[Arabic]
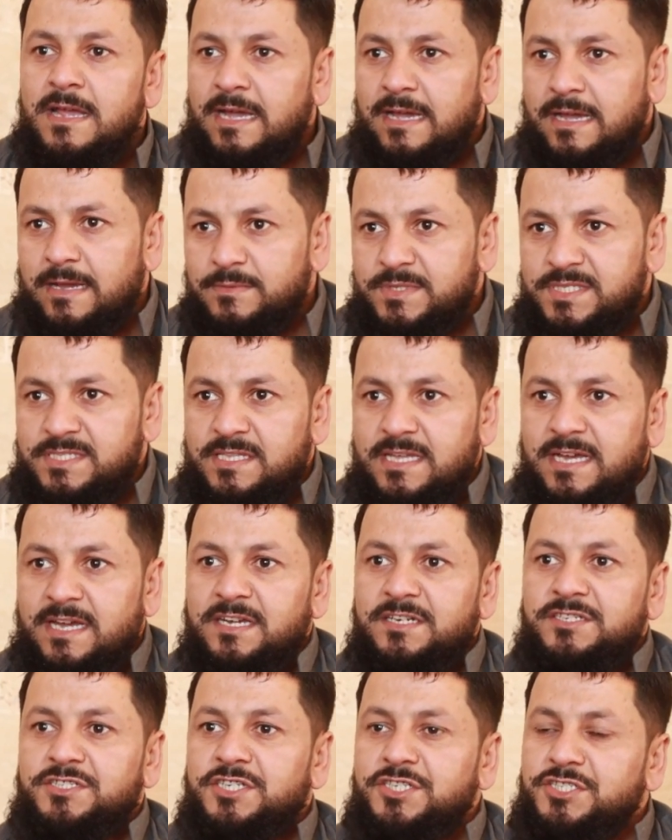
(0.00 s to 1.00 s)

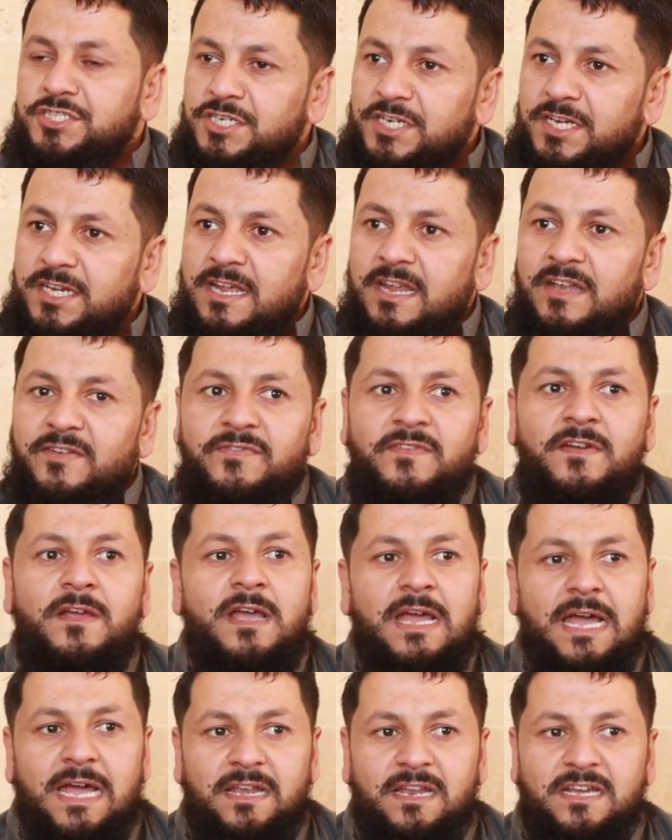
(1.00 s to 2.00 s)
15 عشرين ألف
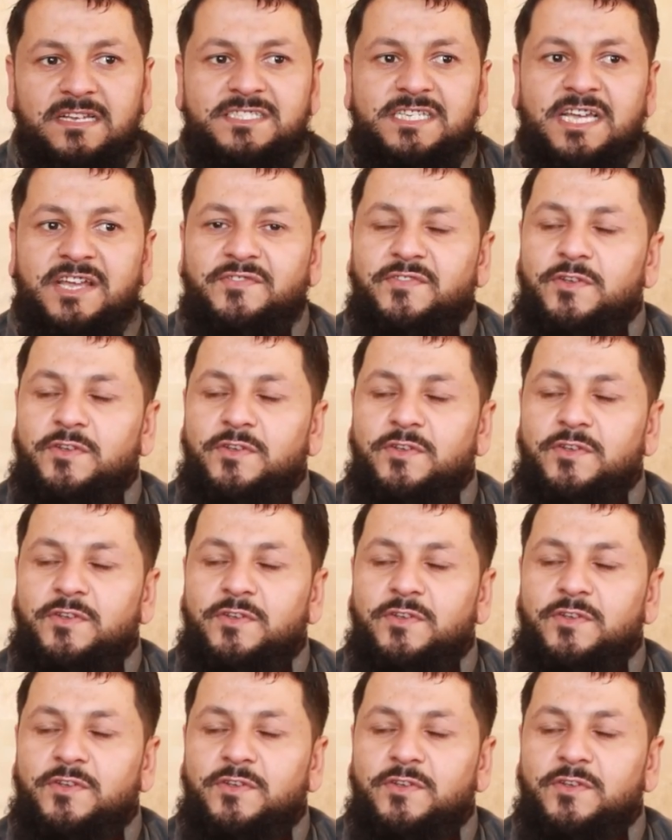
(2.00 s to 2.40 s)
هلأ صار